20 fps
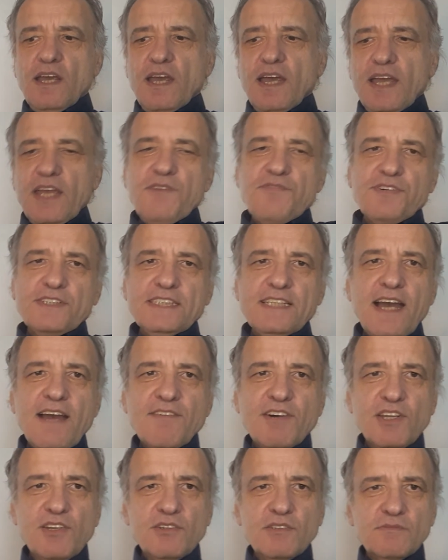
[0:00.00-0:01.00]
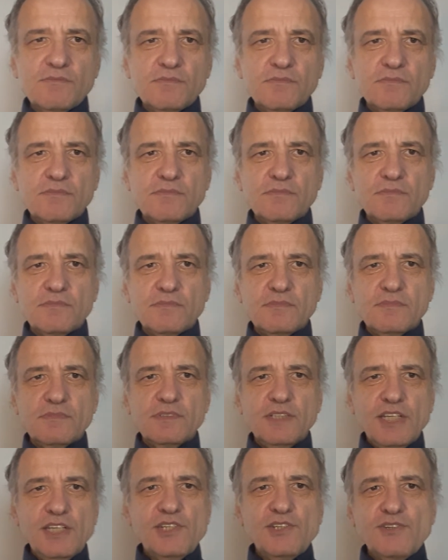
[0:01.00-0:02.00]
e frenavano,
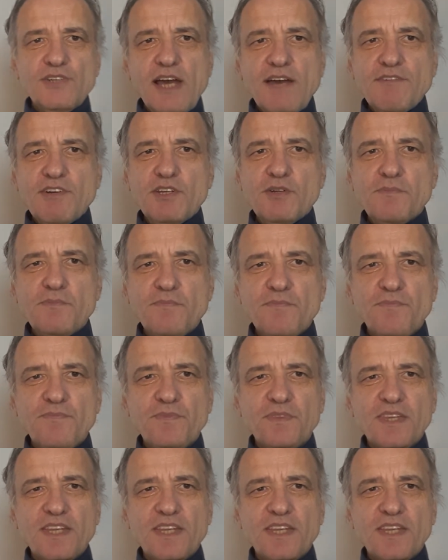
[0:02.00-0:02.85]
inchiodavano.